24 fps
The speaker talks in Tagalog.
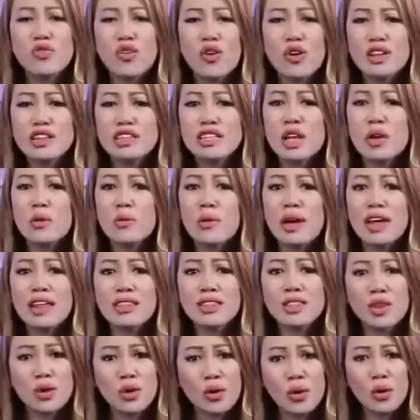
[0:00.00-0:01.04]
faulty
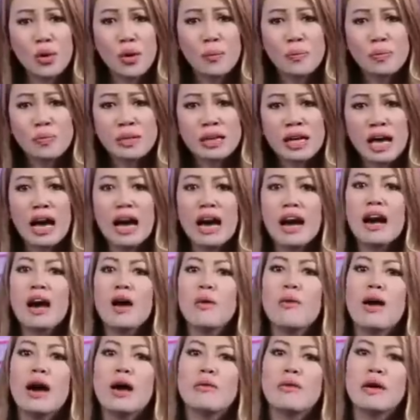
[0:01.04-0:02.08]
window? Ang
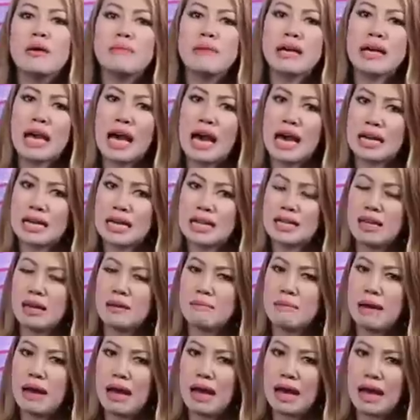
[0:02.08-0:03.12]
kawawang may-ari
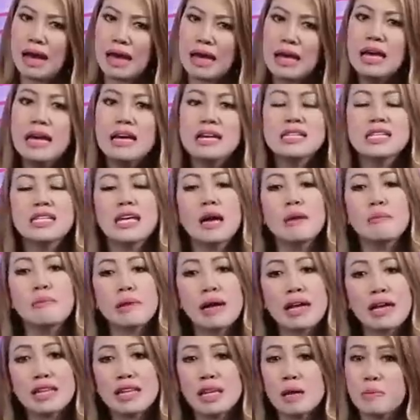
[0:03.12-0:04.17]
ng bahay,
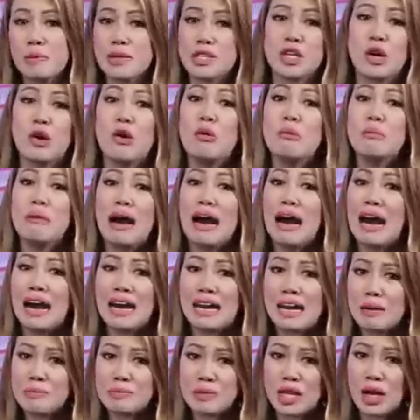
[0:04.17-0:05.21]
siyempre hindi pa siya
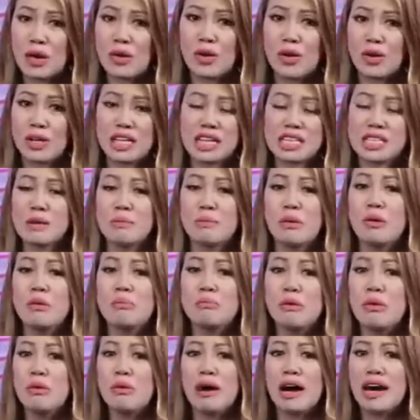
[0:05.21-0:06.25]
humaharap sa korte sa
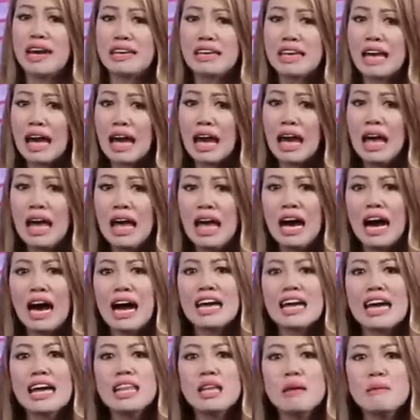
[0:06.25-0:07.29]
buong buhay niya.
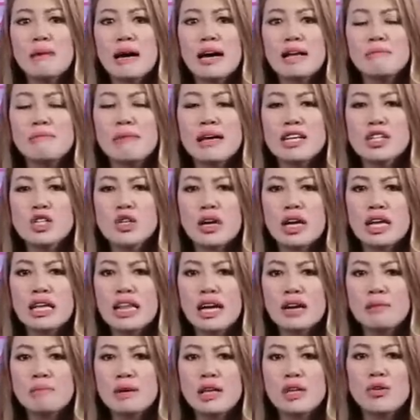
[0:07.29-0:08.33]
Kaya naman medyo
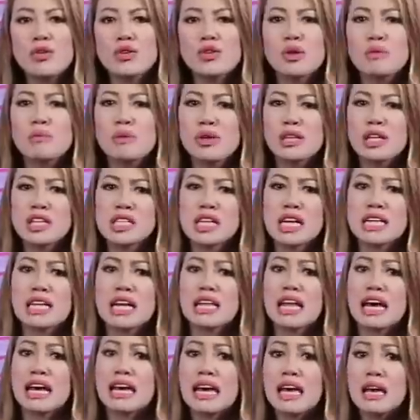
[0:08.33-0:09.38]
ilang minuto muna siyang
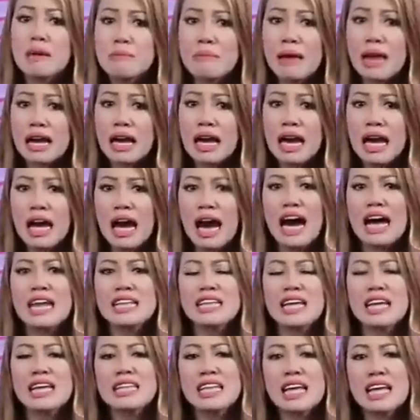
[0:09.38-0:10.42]
nanahimik
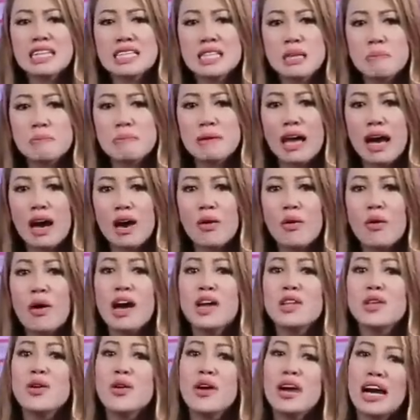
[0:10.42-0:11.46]
at iniisip niya kung
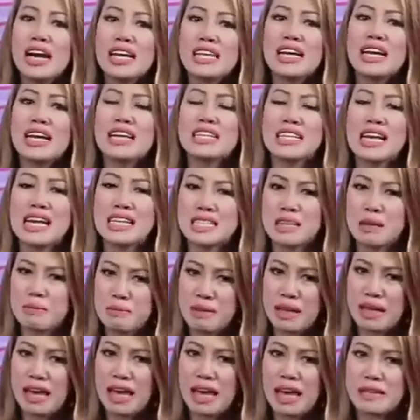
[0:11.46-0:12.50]
ano ang kanyang
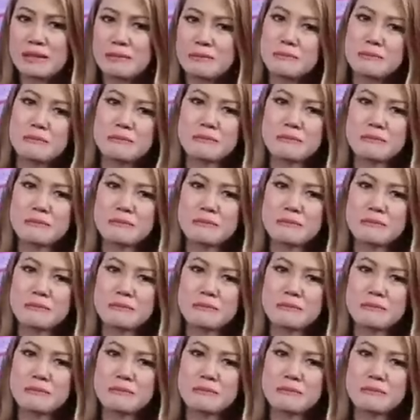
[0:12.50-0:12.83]
sasabihin.